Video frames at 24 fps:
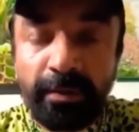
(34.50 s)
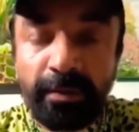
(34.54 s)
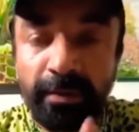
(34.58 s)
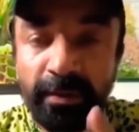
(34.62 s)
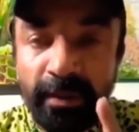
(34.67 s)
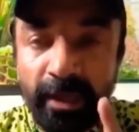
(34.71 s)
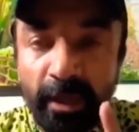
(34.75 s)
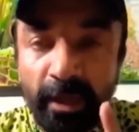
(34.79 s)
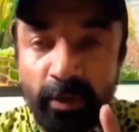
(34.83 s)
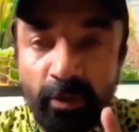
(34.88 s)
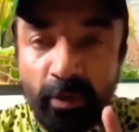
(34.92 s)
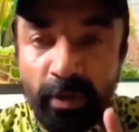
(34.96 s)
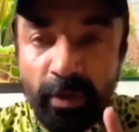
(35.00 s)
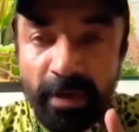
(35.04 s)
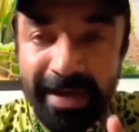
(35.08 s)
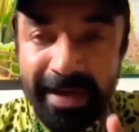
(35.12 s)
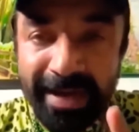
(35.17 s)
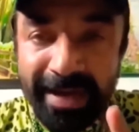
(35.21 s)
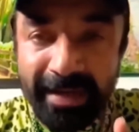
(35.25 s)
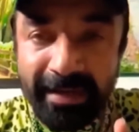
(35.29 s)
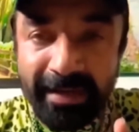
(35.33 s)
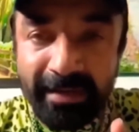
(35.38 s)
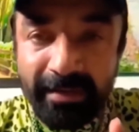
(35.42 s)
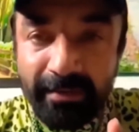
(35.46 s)
तेरे को
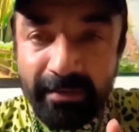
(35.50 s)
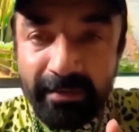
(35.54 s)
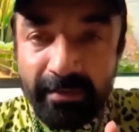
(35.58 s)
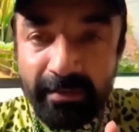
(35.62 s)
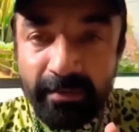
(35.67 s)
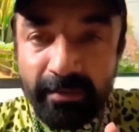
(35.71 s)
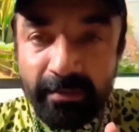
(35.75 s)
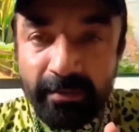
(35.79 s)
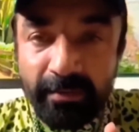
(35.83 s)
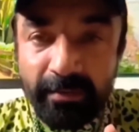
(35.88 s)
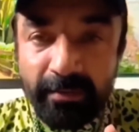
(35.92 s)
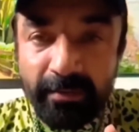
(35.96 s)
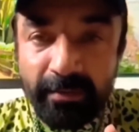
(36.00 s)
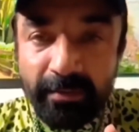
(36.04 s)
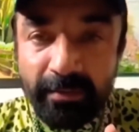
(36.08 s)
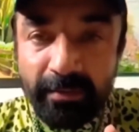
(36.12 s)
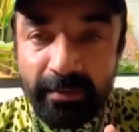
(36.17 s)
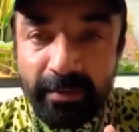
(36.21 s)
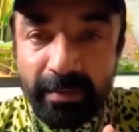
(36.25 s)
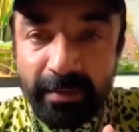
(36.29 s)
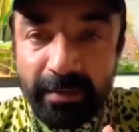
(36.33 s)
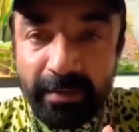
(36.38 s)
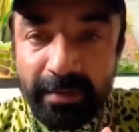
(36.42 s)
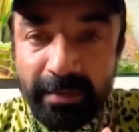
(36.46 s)
एक
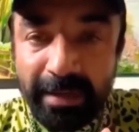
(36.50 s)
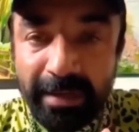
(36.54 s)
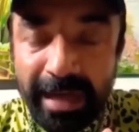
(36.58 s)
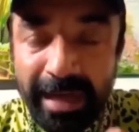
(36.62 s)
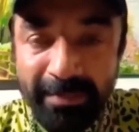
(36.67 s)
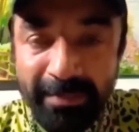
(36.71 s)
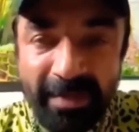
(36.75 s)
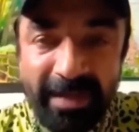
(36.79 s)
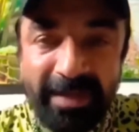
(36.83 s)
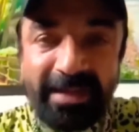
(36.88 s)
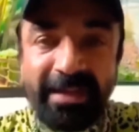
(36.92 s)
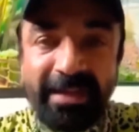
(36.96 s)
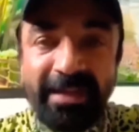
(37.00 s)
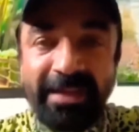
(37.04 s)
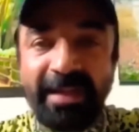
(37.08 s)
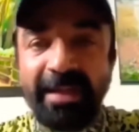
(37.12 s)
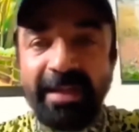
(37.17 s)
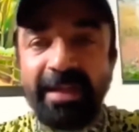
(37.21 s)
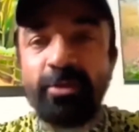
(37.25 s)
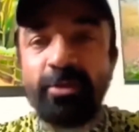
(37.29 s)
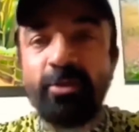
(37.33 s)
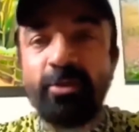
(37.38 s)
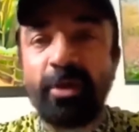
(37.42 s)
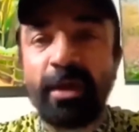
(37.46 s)
आमिर
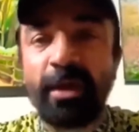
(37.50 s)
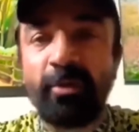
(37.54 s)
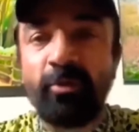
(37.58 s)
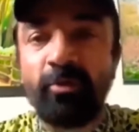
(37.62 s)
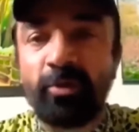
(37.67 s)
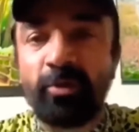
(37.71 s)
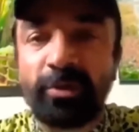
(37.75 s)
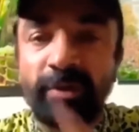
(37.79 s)
सिद्दीकी जो है